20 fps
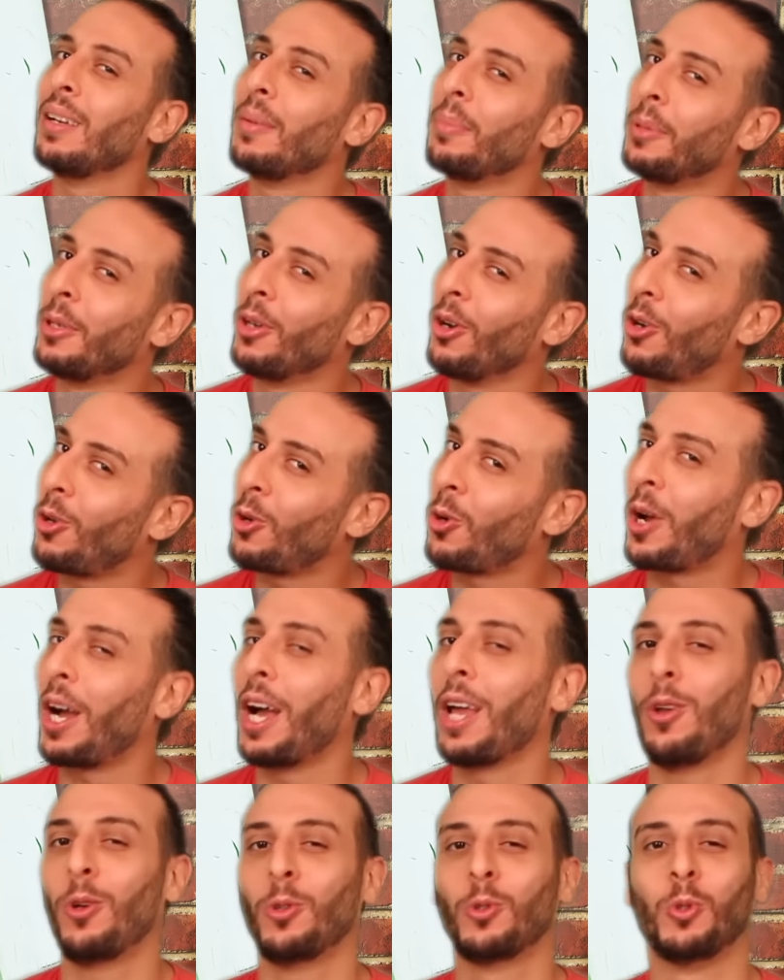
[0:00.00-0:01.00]
بيخرج
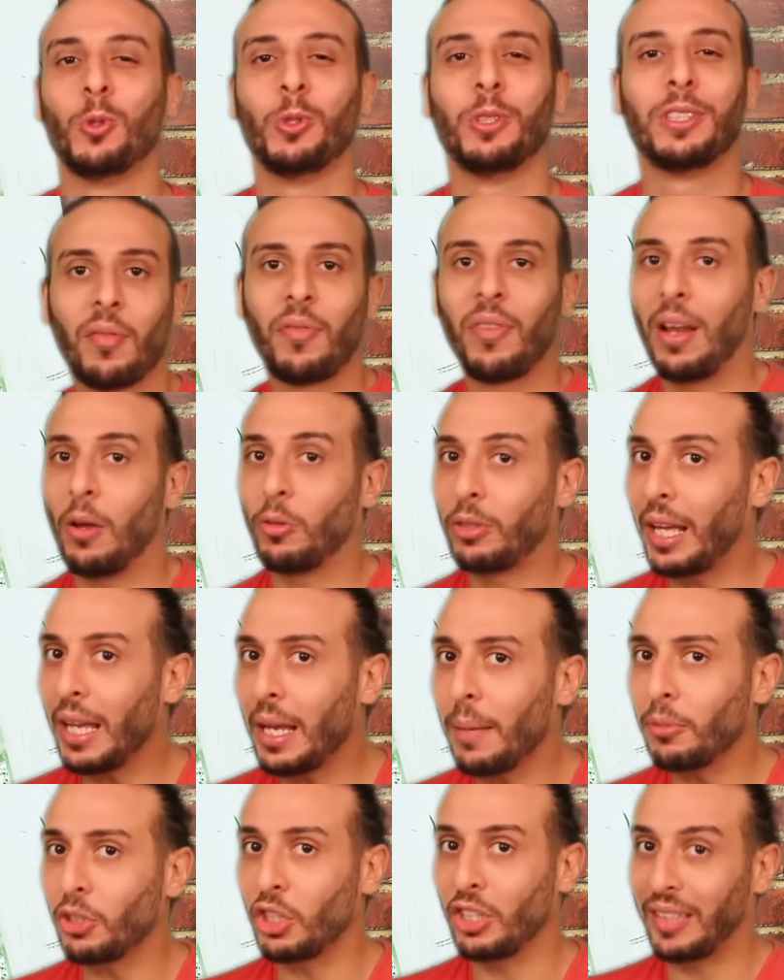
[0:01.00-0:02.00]
على الحدود فلو ده
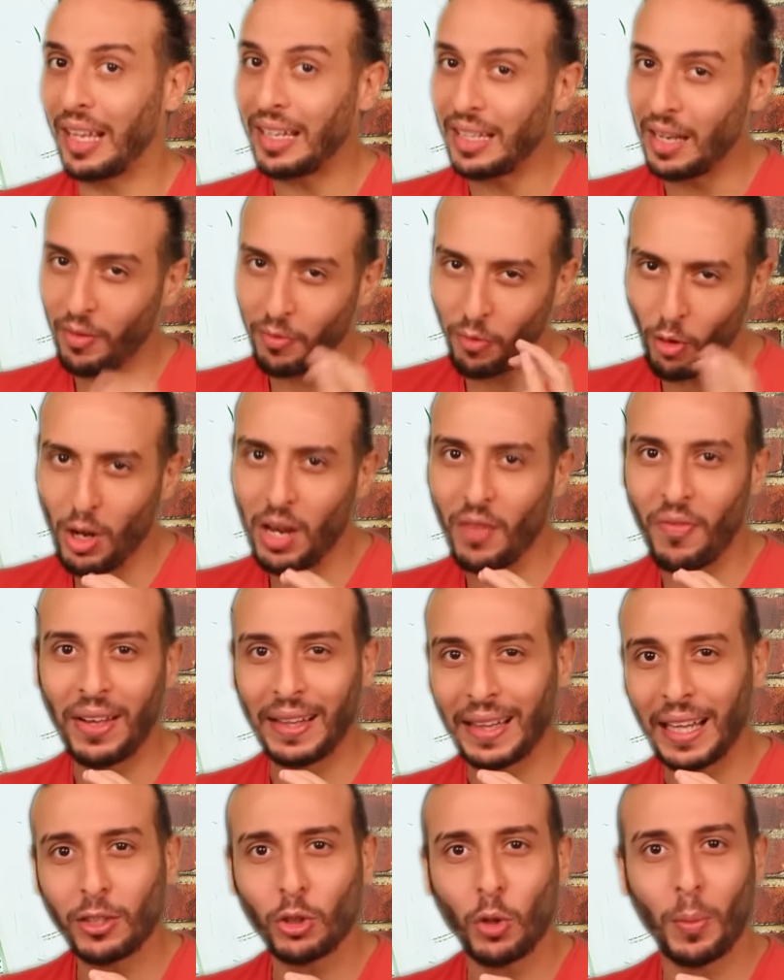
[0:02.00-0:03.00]
يمشي زي الفل في
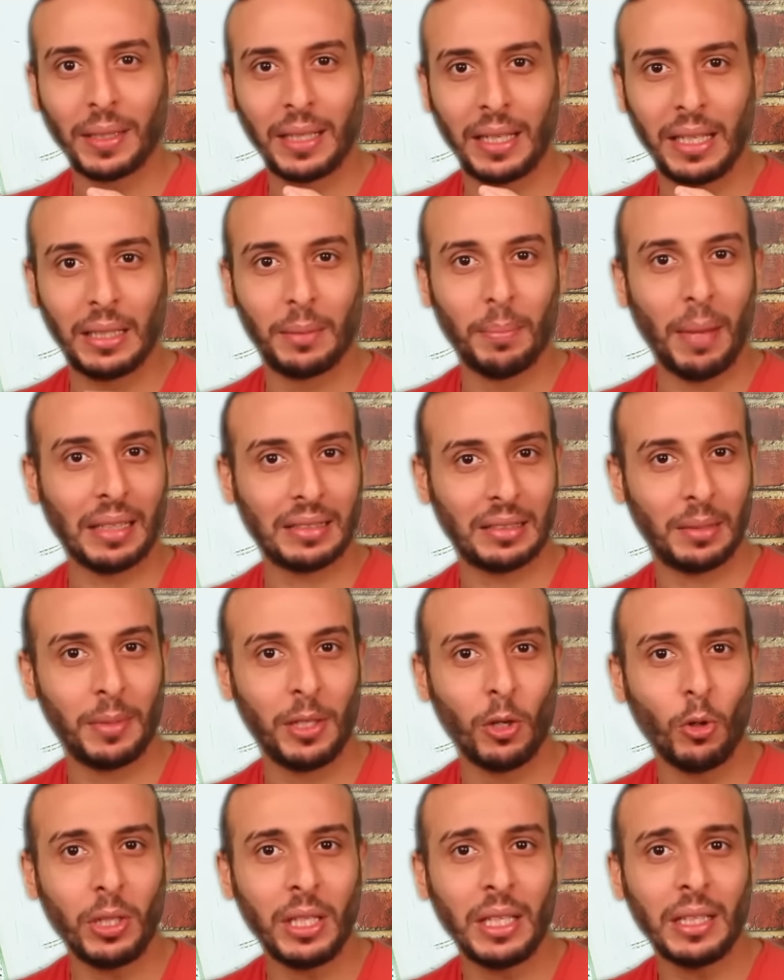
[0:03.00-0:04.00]
اتلتيكو مدريد مع
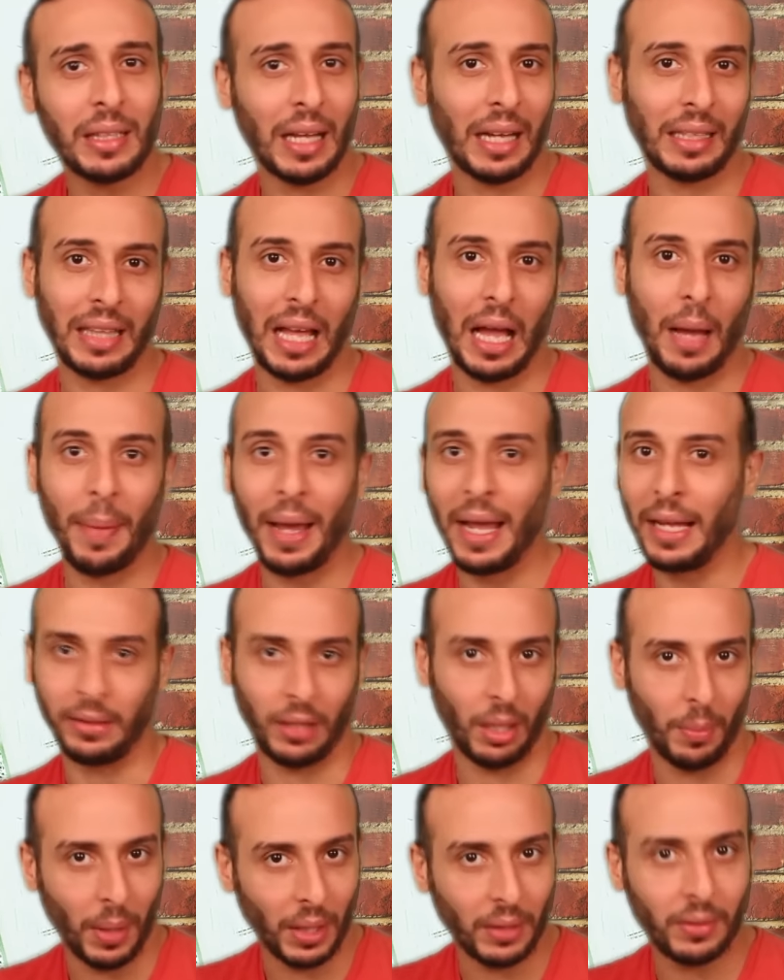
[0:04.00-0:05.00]
سيميوني تحت عبايه
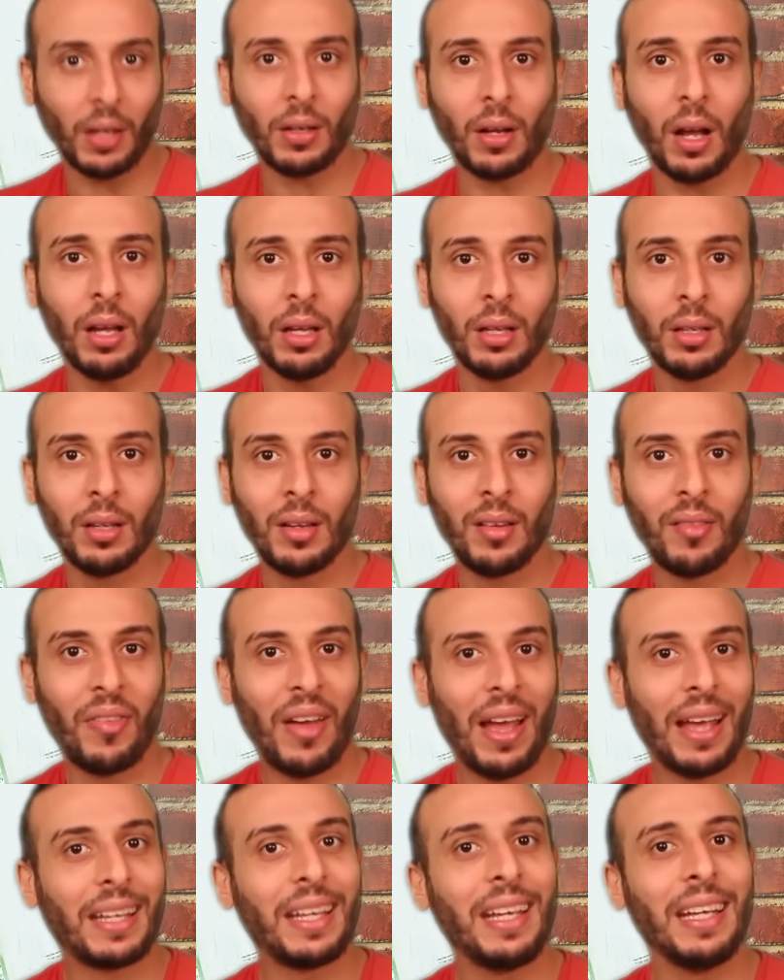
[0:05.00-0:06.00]
البلطجه
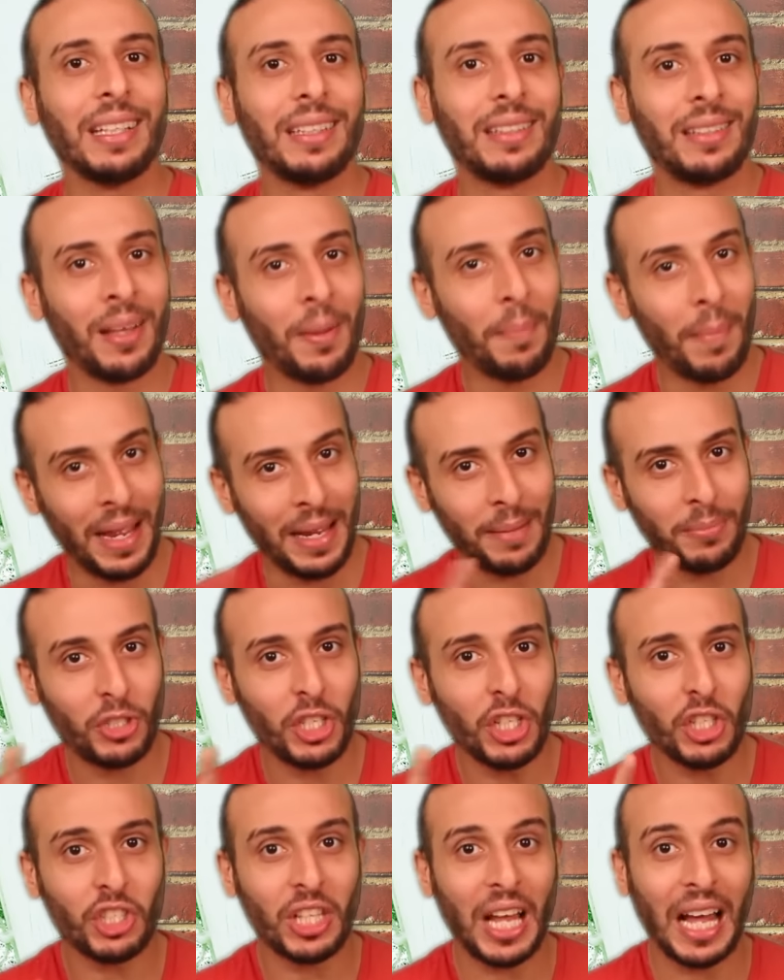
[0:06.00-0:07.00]
فاكيد ما
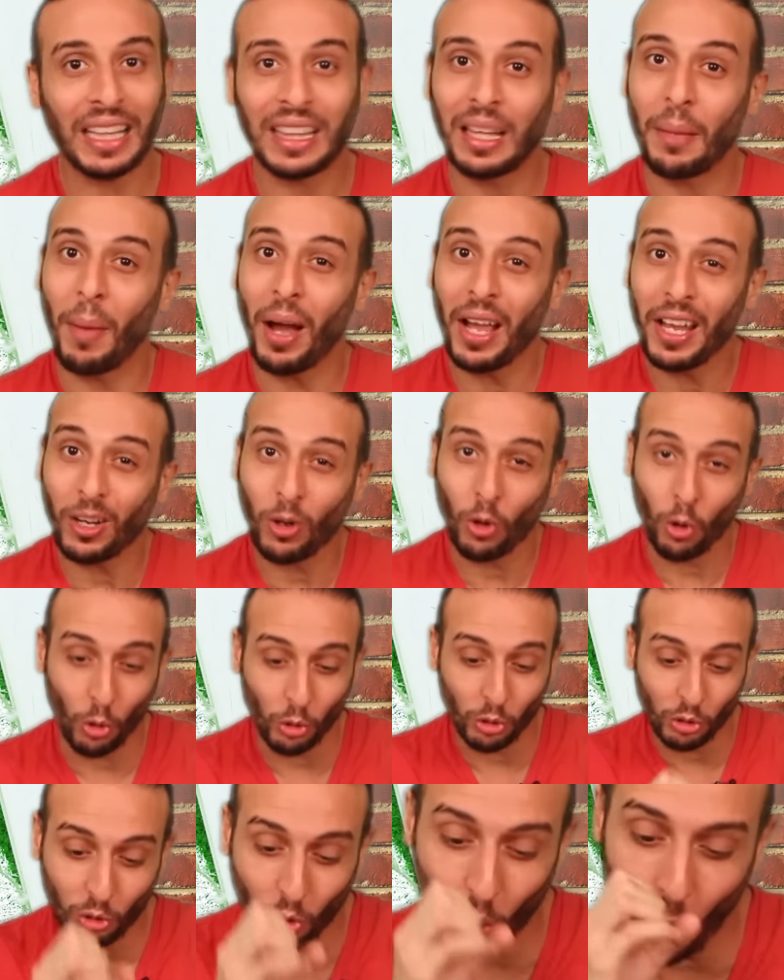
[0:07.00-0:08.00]
يمشيش تحت
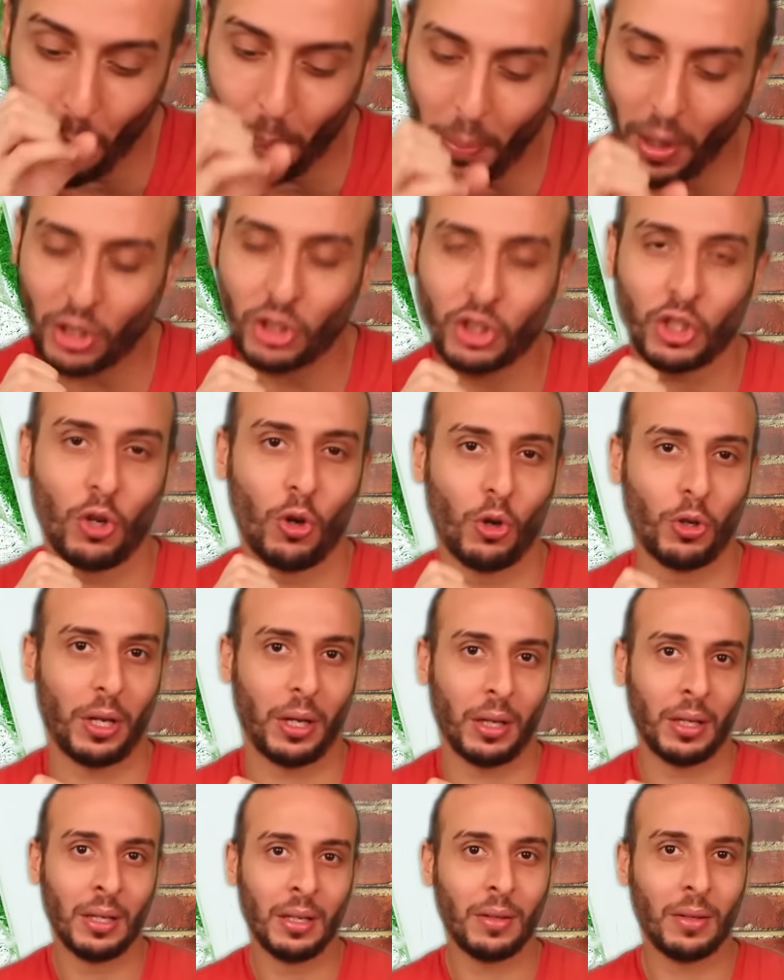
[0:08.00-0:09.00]
مايكروسكوب برشلونه